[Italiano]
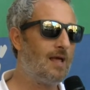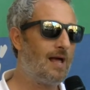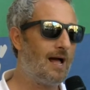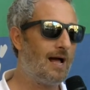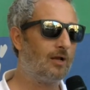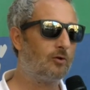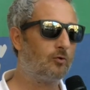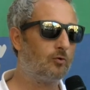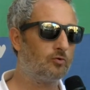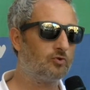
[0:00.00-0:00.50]

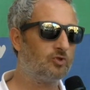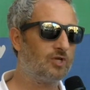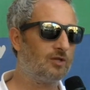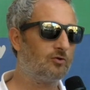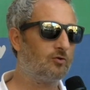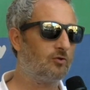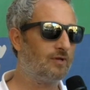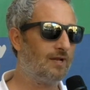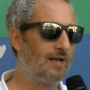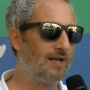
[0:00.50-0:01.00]
al
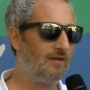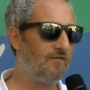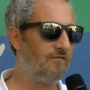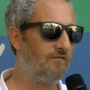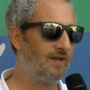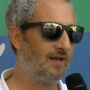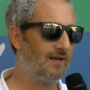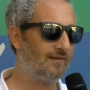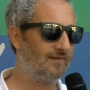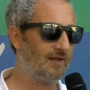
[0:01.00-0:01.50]
concetto della
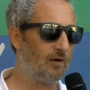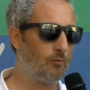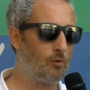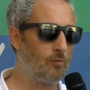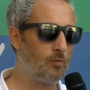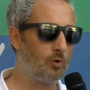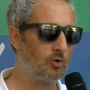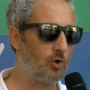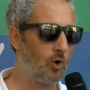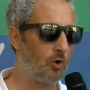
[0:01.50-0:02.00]
differenza
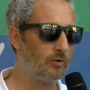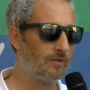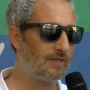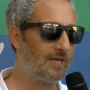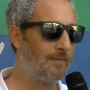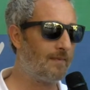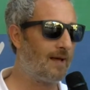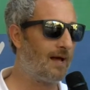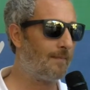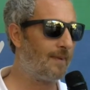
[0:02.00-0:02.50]

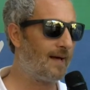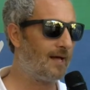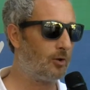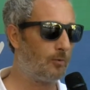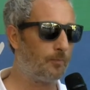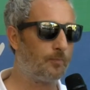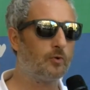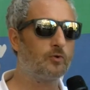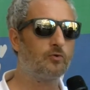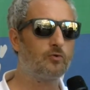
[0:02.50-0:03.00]
uomo-donna ma pari
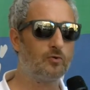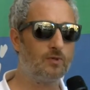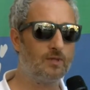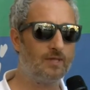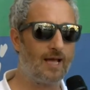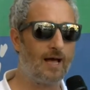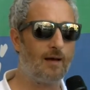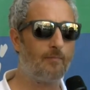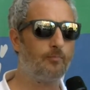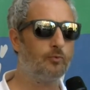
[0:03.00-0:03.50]

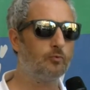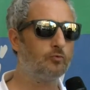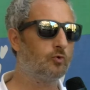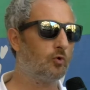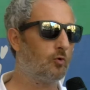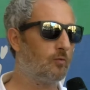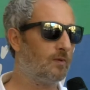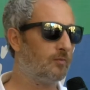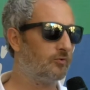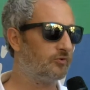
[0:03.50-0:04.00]
opportunità
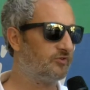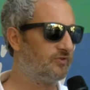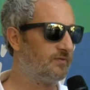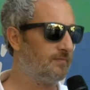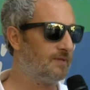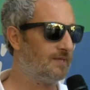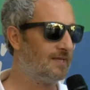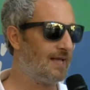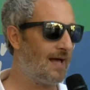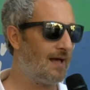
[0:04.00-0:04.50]
appunto come
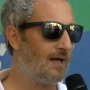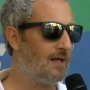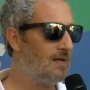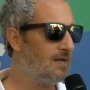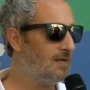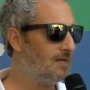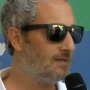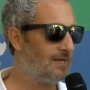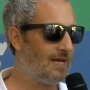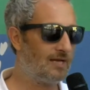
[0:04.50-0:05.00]
possibilità
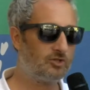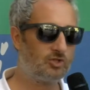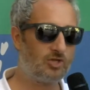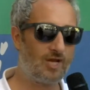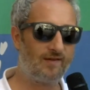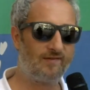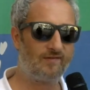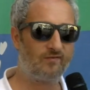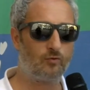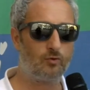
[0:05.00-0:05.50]
di
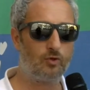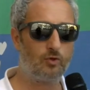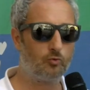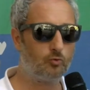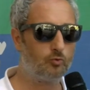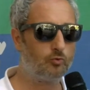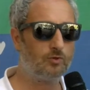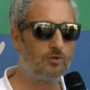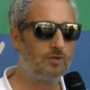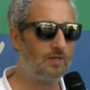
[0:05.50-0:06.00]
accesso di
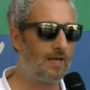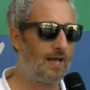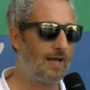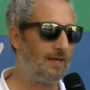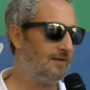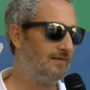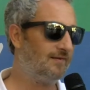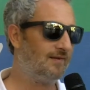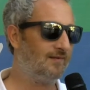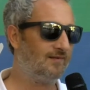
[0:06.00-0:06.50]
tutti
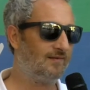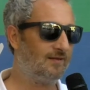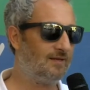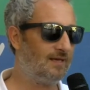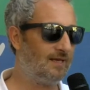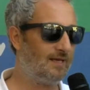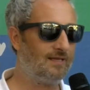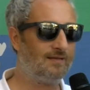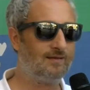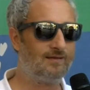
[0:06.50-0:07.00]
agli stessi
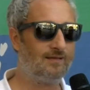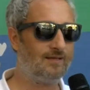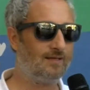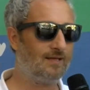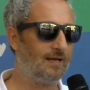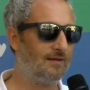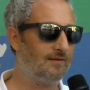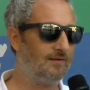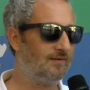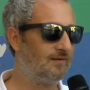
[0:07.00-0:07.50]
diritti,
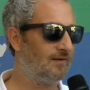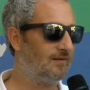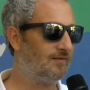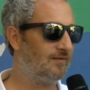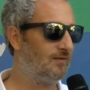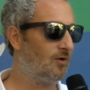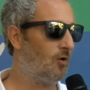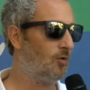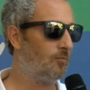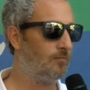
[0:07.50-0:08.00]
agli
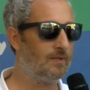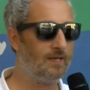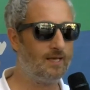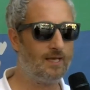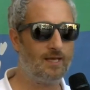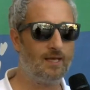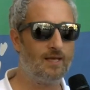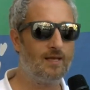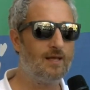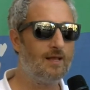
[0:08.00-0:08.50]
stessi
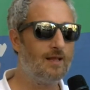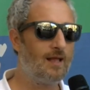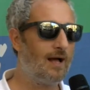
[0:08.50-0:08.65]
obblighi,